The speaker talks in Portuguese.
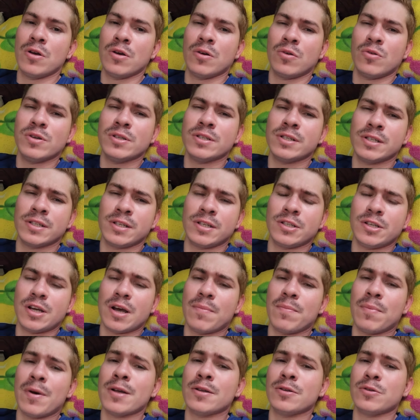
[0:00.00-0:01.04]
coisas que já
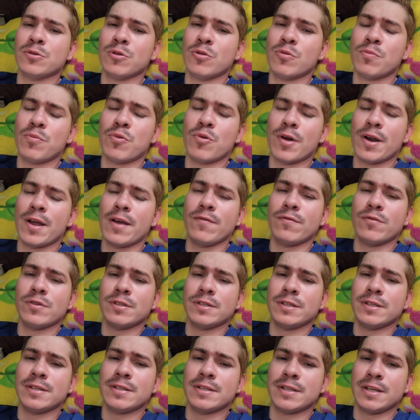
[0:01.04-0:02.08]
passou, porém
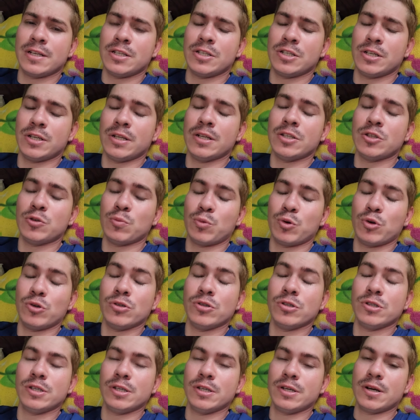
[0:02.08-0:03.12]
você sente que ainda te
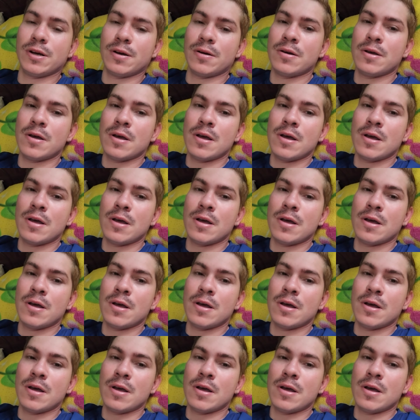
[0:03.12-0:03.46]
prejudica,